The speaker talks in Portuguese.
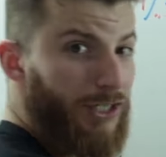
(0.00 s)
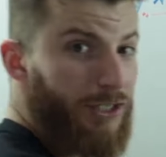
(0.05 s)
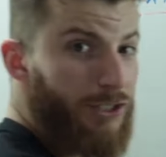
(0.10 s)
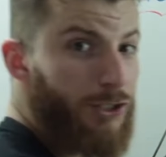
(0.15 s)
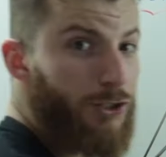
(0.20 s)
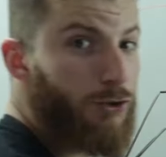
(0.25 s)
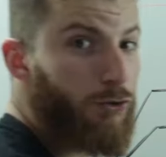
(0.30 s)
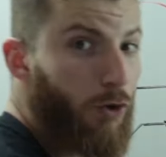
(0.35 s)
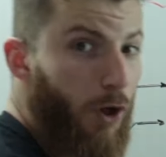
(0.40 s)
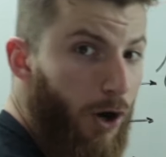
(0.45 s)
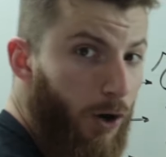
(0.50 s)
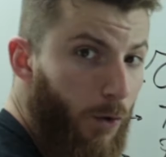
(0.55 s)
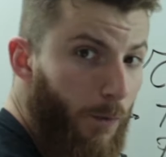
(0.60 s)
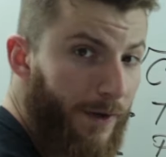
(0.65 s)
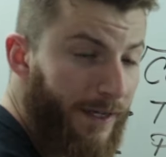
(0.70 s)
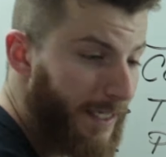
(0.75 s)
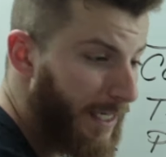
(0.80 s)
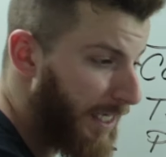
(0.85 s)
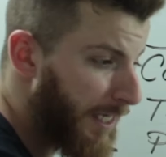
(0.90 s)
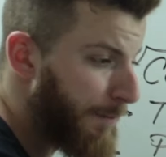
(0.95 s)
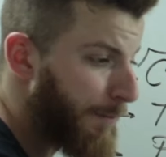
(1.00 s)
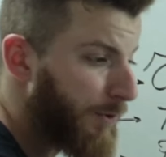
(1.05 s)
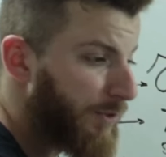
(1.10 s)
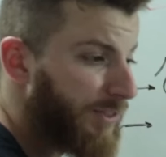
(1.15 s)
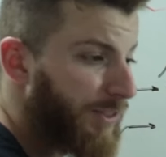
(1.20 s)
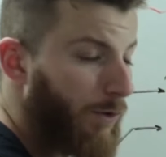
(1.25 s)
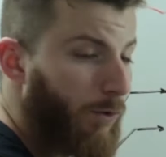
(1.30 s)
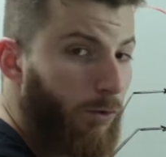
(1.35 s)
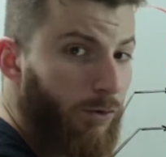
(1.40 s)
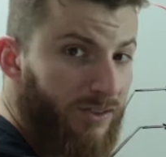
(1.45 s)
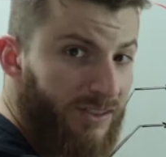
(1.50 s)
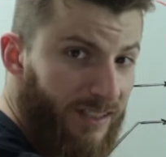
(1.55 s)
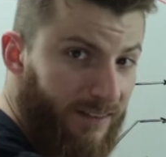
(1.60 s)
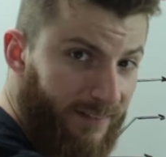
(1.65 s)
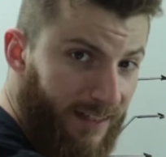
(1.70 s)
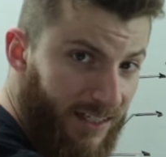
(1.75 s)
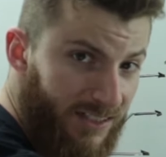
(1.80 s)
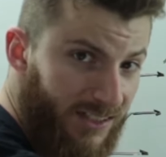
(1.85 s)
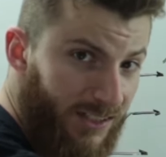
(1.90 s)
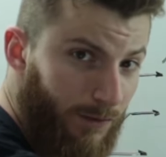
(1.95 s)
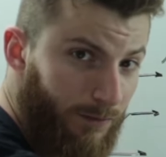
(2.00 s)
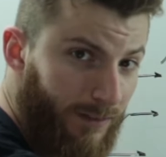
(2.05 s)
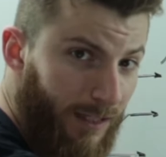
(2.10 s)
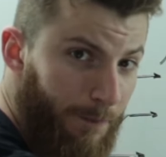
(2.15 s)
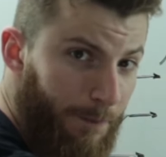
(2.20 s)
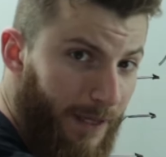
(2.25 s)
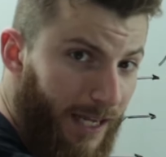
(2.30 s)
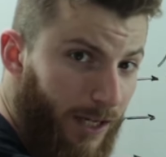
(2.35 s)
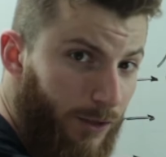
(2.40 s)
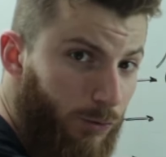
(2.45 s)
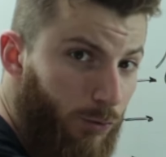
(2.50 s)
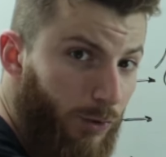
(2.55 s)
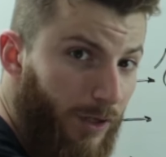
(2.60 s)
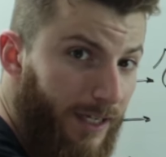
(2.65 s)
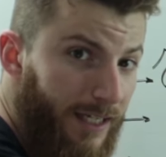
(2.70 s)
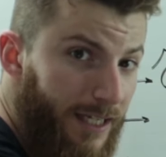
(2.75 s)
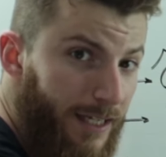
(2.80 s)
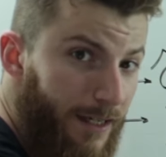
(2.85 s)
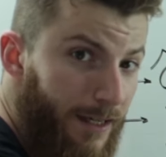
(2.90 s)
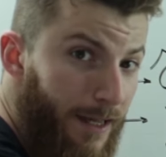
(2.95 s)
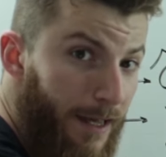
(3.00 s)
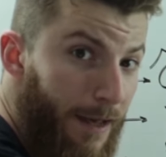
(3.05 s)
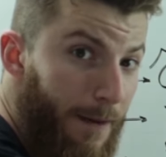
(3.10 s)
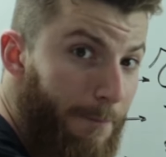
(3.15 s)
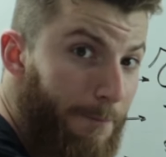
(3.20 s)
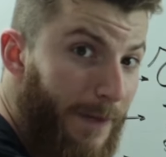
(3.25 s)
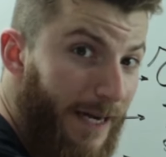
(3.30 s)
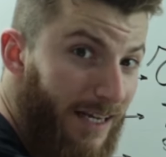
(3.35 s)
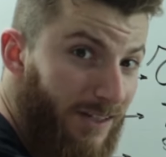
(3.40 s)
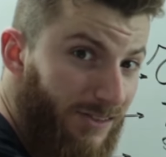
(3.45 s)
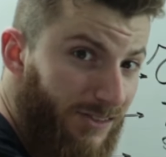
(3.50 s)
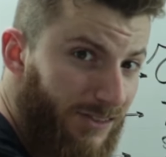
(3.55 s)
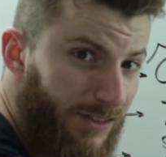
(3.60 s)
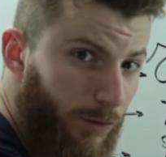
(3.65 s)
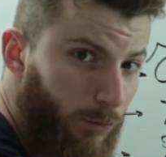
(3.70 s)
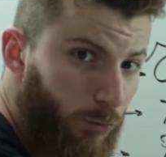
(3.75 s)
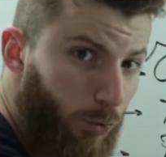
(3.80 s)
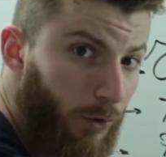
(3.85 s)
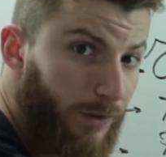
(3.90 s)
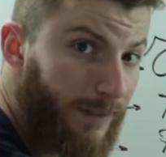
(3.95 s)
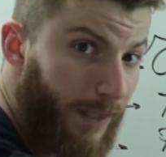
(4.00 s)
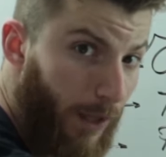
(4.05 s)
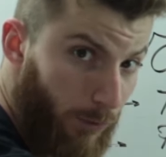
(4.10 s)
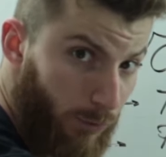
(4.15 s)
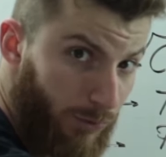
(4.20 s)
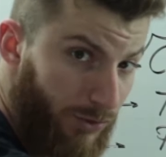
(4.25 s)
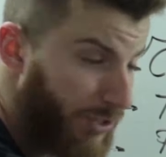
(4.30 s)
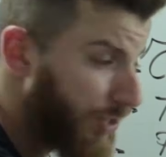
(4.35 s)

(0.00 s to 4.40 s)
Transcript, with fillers: que deslocam o equilíbrio são concentração, temperatura e pressão total do